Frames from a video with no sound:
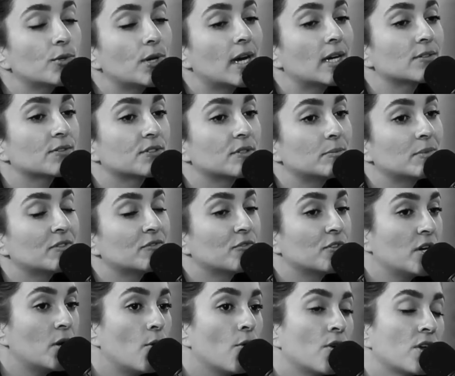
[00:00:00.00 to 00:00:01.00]
caso também
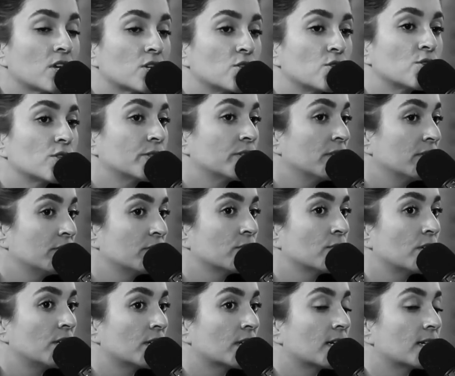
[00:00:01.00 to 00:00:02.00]
foi a Oi, a gente já teve
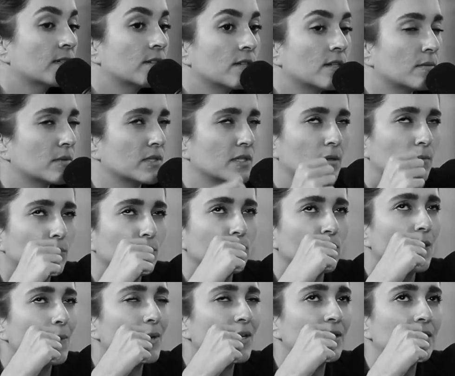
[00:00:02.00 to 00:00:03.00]
Oi na carteira, mas assim, há muito
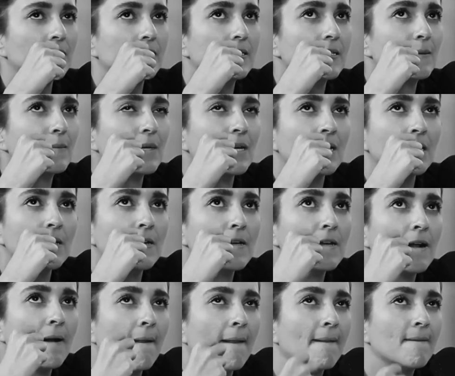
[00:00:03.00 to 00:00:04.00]
tempo atrás também.
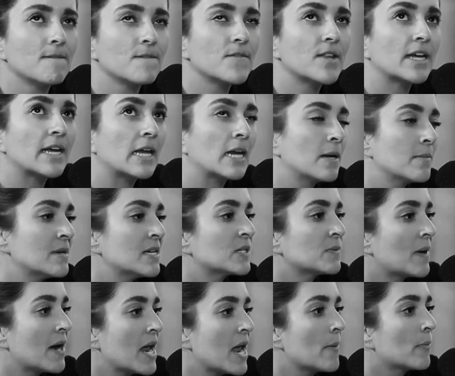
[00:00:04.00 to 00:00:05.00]
Naquela
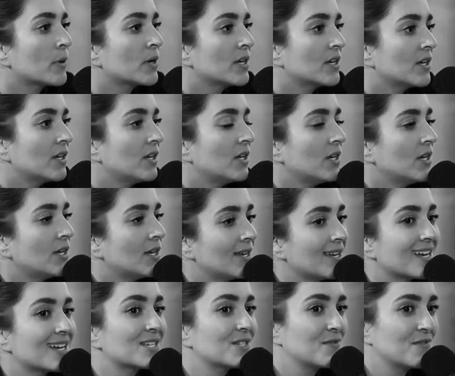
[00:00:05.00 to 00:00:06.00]
mesma época em que
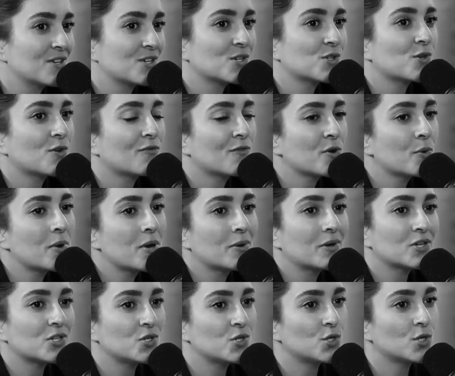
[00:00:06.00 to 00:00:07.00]
e esse veja só, foi um erro
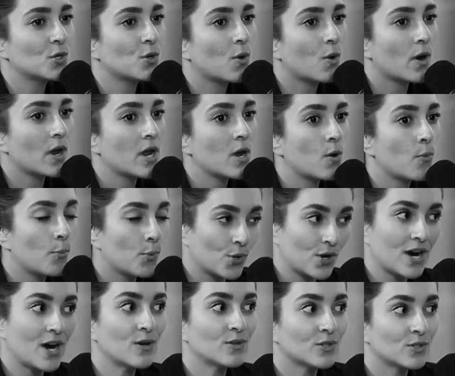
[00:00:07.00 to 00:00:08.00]
que a gente incorreu por
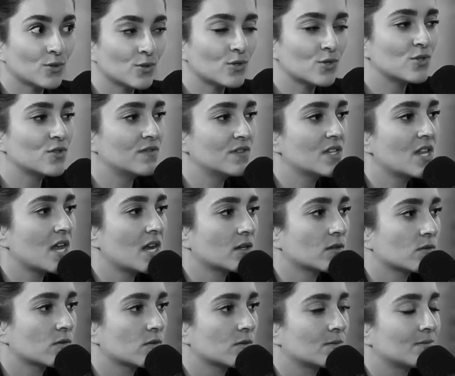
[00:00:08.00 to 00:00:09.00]
causa dos
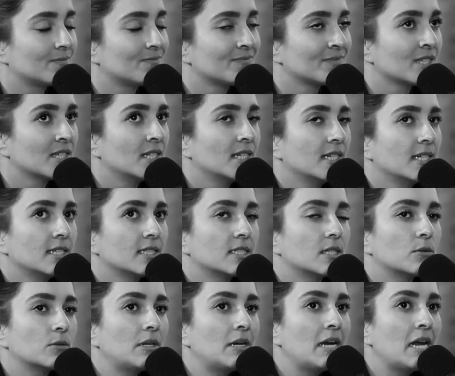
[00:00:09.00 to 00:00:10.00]
dividendos.
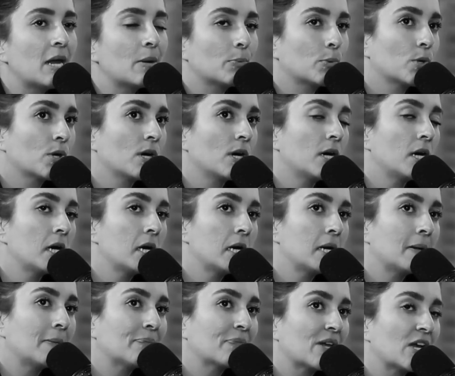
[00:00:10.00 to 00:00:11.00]
Então, na época,
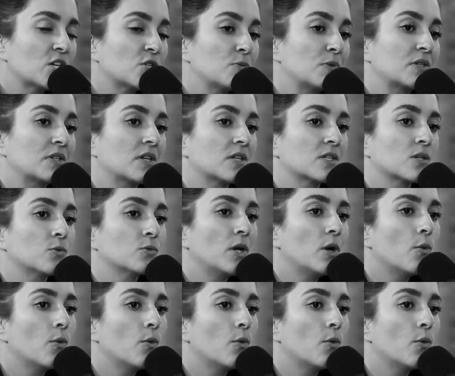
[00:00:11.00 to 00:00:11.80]
a administração da